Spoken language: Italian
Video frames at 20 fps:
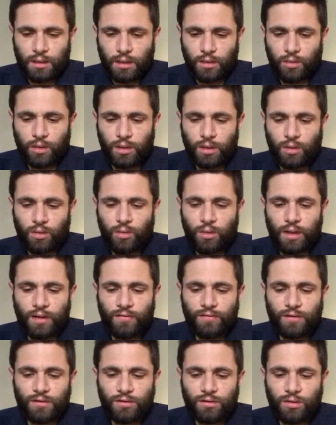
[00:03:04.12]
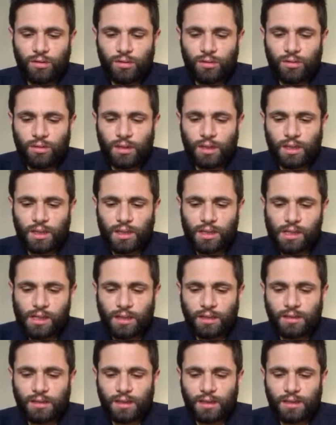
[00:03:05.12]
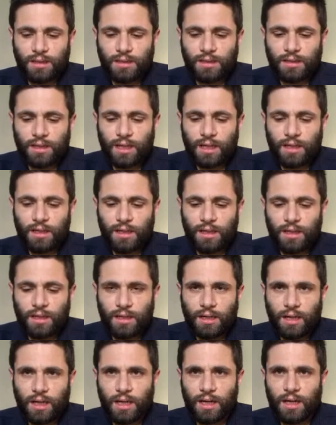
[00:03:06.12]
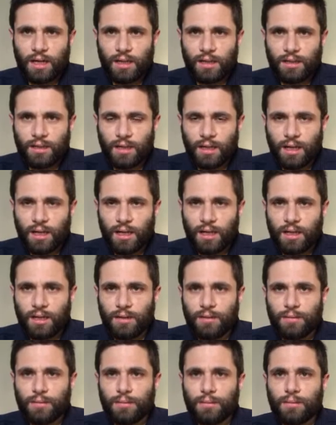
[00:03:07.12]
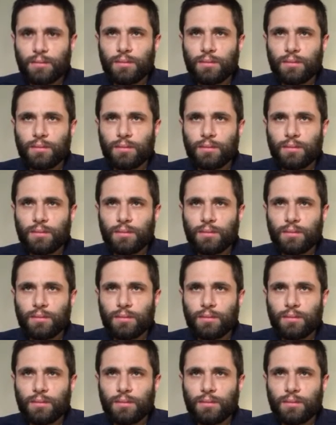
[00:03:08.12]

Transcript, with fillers: E quindi una visione che è interessata all'aldilà